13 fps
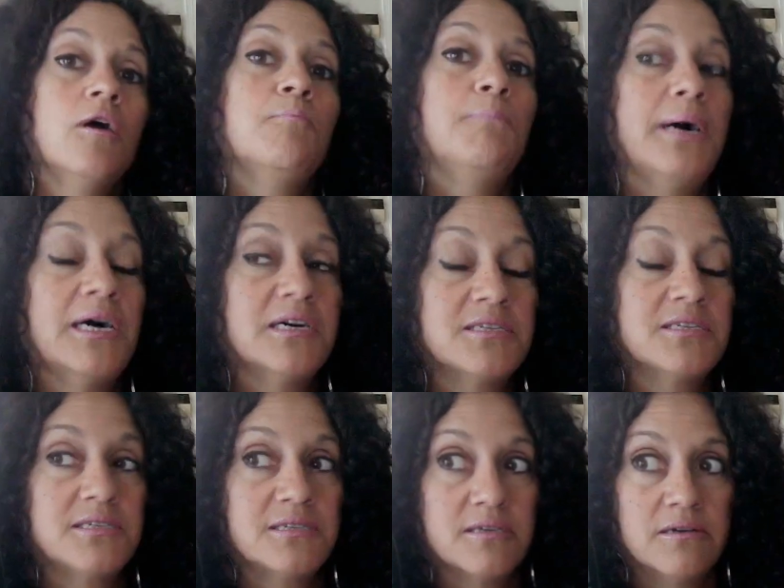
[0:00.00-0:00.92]

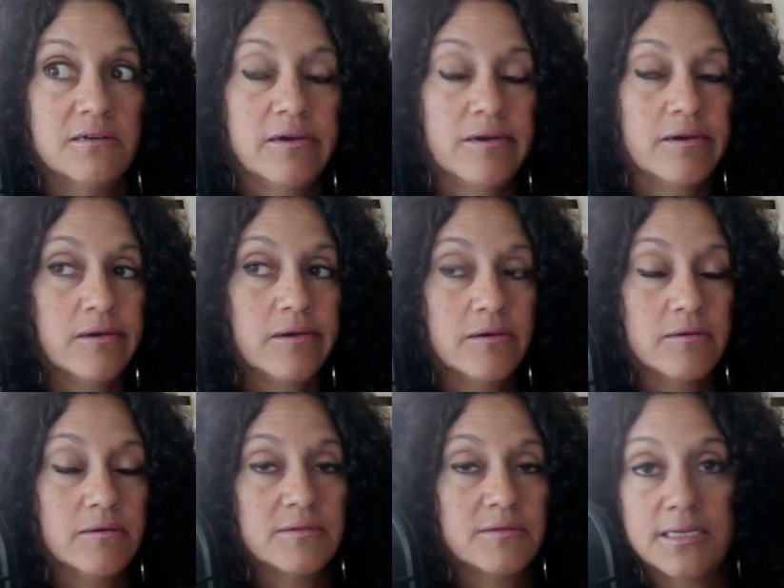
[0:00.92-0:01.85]
pensent
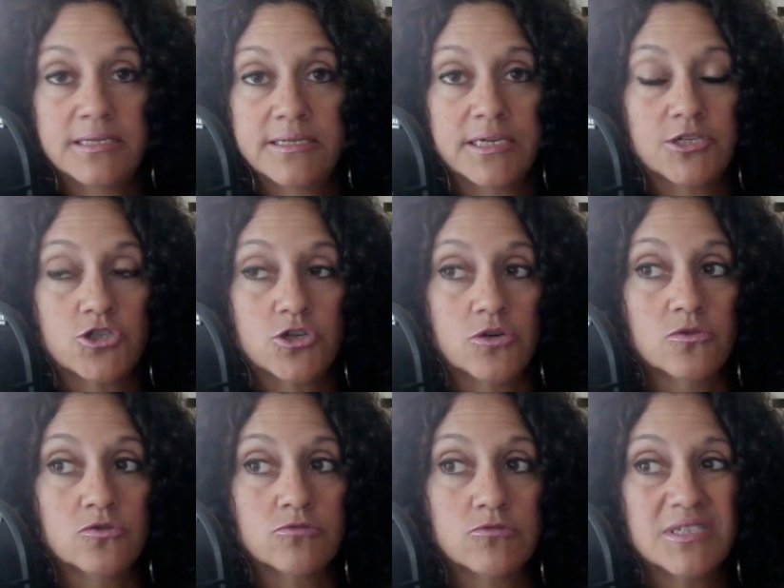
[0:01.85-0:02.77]
euh, telle, telle
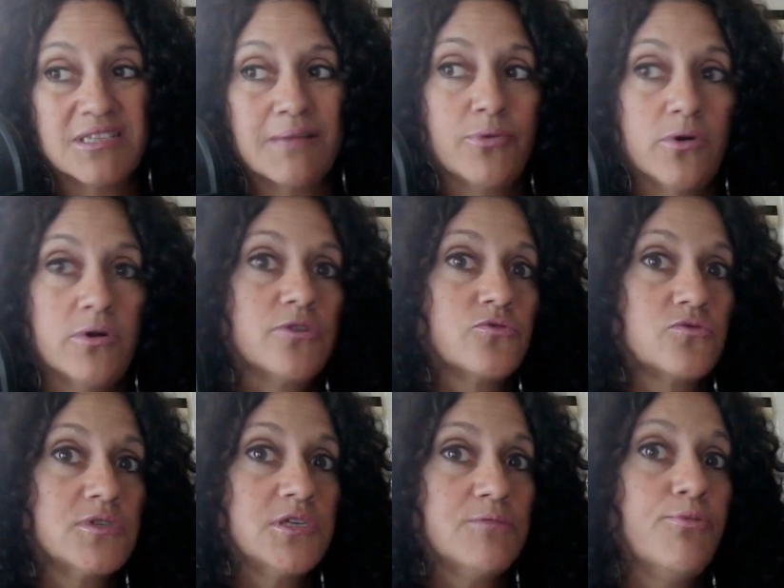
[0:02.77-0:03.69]
chose, mais ça peut être
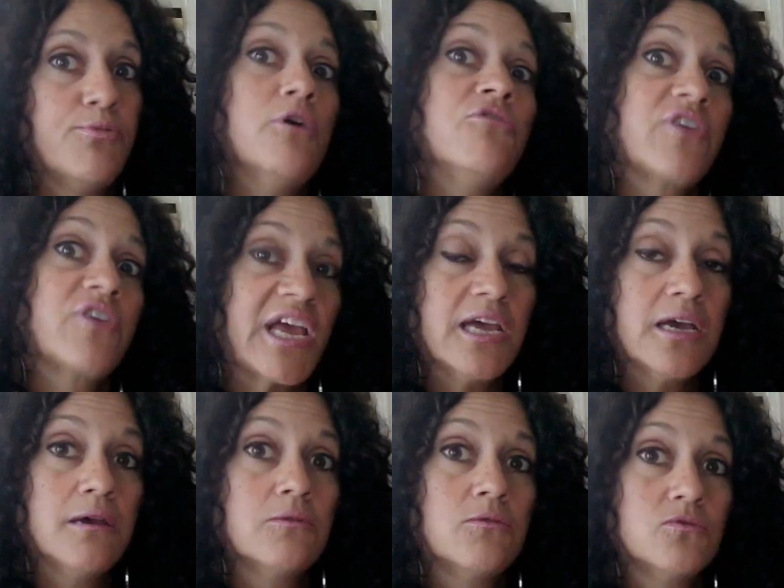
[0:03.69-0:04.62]
aussi pas vrai,
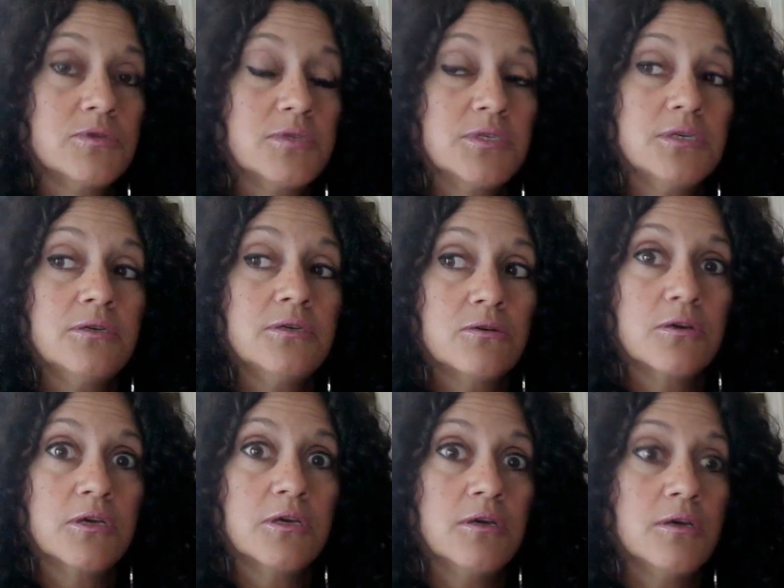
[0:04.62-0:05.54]
aussi, OK?